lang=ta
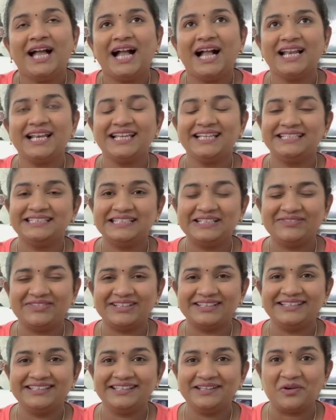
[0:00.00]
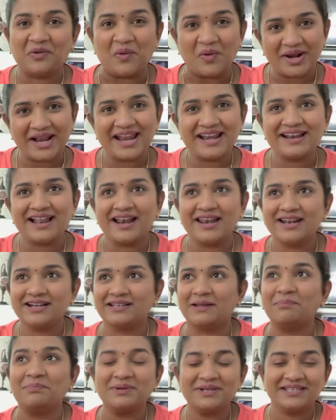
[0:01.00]
ஆனால் இதுக்கு வந்து ஒரே நாளில்
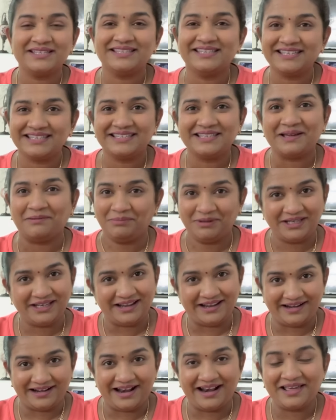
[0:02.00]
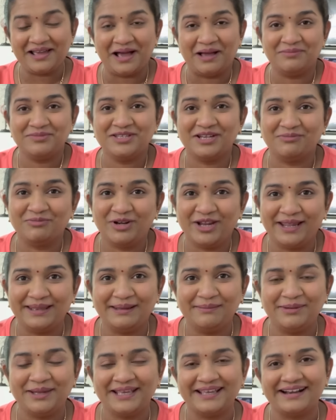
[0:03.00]
டப்புன்னு இது இது அப்படின்னு நான் என்னால் காமிச்சிட முடியாது
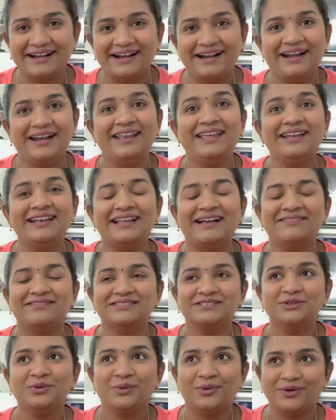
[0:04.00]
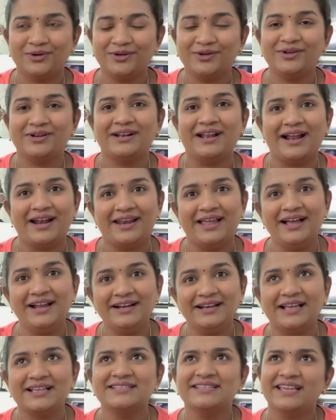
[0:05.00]
அப்படிங்கிறதுனால நான் வந்து ஒரு ஒரு நாளாக
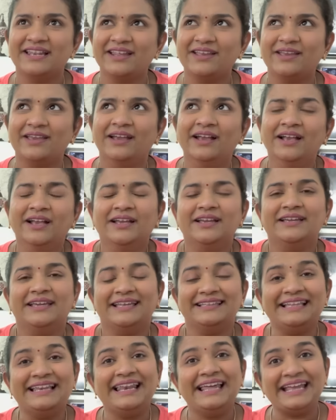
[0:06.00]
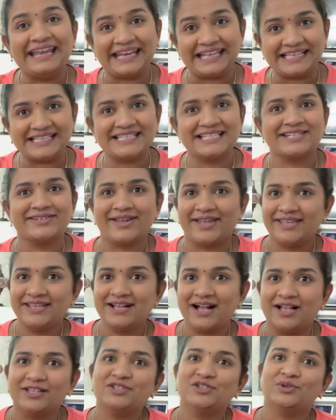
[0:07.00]
நான் சரி எதெல்லாம் எனக்கு
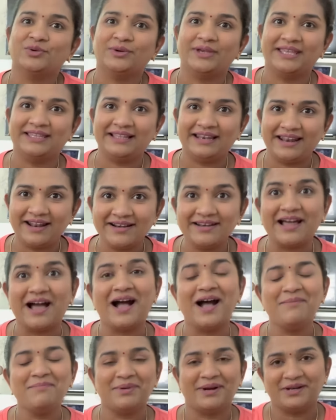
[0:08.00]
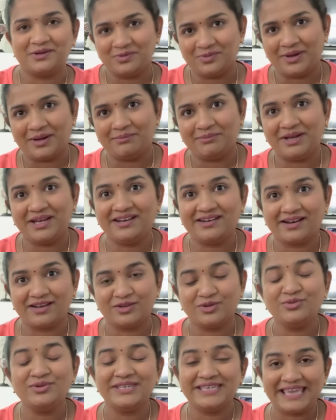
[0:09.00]
ஸ்ட்ரைக் ஆச்சோ எதெல்லாம் நான் பண்ணுவேன்
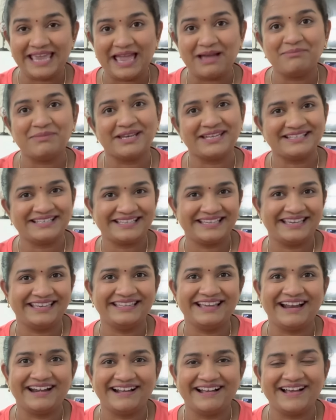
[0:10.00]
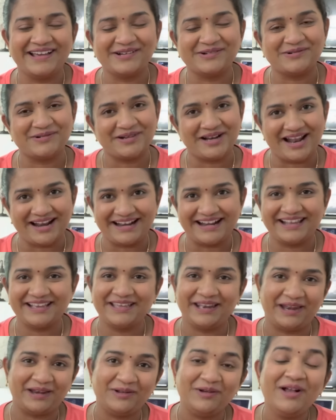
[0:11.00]
அப்படின்றதும் ஏன் மனசுக்கு எது அழகாக இருக்கும்னு நான்
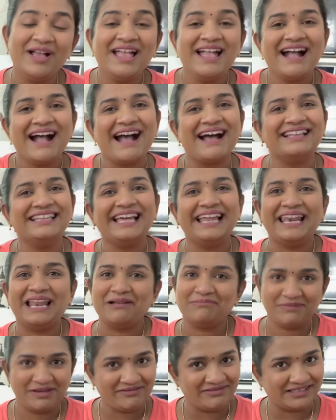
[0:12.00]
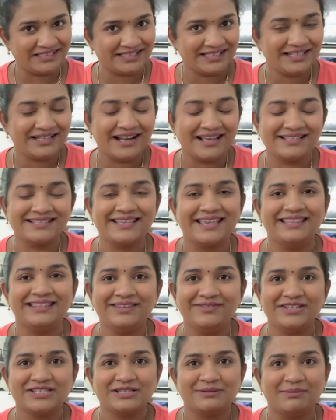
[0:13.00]
நினைக்கிறேனோ அதெல்லாமே வந்துட்டு நான்
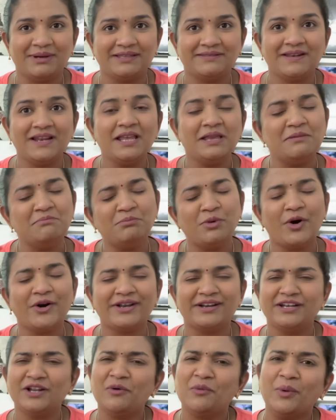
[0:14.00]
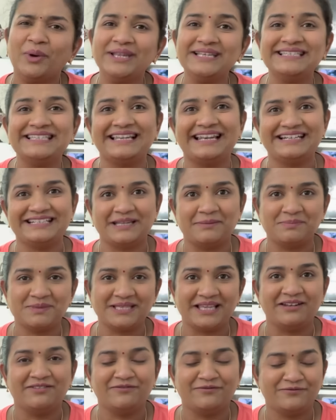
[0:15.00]
சேர்த்து வச்ச மாதிரி இம்பார்ட்டண்ட்டாக ஒரு சில
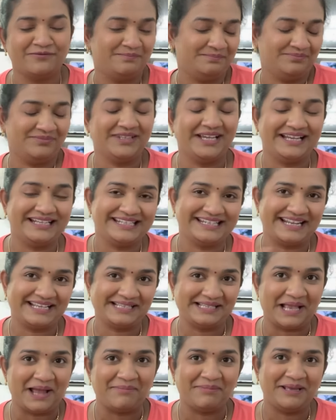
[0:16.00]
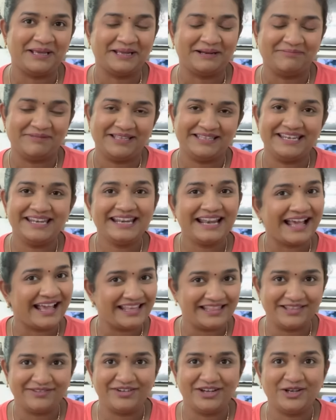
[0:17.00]
டிப்ஸ் அண்ட் ட்ரிக்ஸ் அப்படிங்கிற மாதிரி நான்
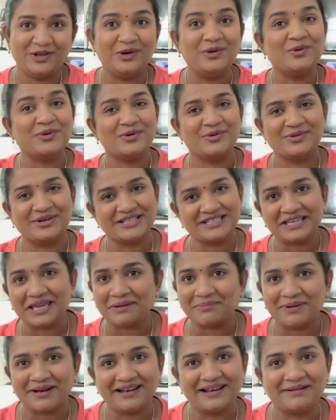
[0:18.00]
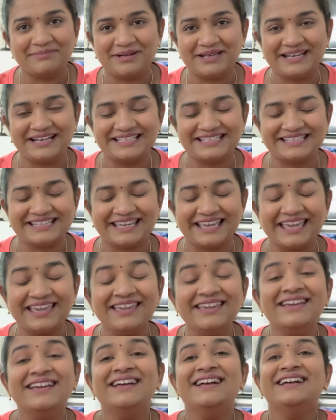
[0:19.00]
இந்த வீடியோவில் உங்கள் கூட ஷேர் பண்ணலாம் அப்படின்னு
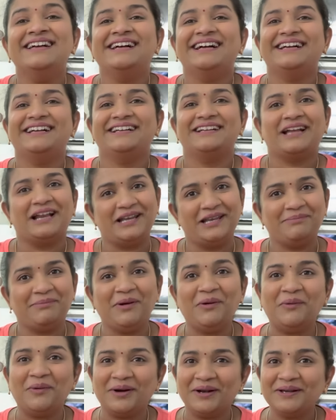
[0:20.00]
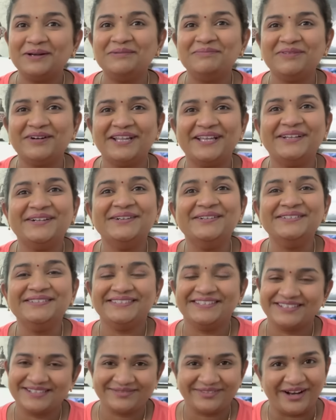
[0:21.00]
நினச்சிருக்கேன் கண்டிப்பாக உங்களுக்கும் பிடிக்கும்
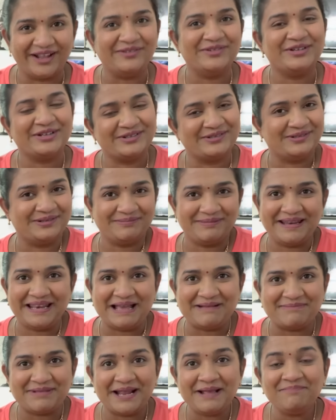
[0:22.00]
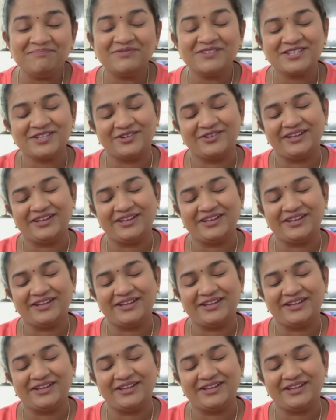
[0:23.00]
யூஸ்ஃபுல்லாகவும் இருக்கும் அப்படின்னு நம்புகிறேன் ஸோ